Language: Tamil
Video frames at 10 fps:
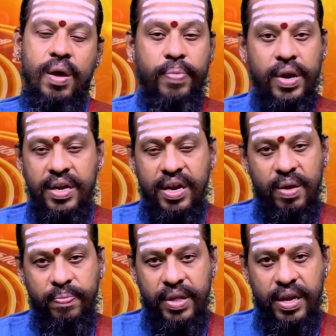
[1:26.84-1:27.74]
அப்பலன்
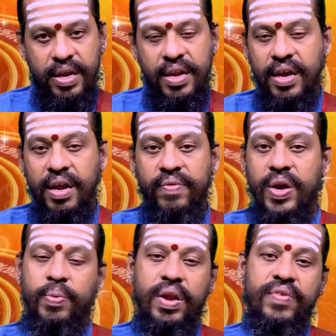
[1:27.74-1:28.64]
கிடைப்பதற்கு நீங்கள்
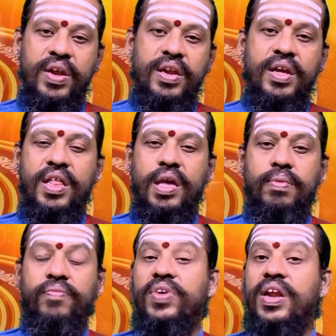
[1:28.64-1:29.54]
வழிபட வேண்டிய
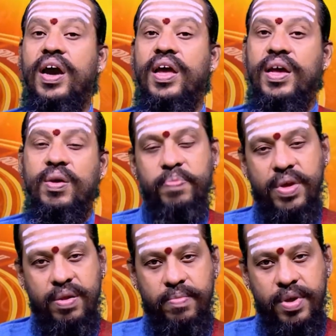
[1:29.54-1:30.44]
தெய்வம் விநாயக
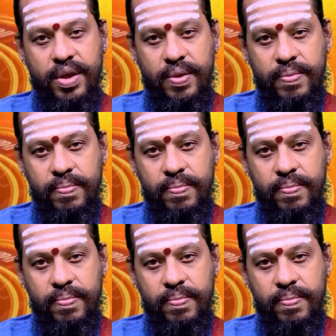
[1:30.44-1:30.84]
பெருமான்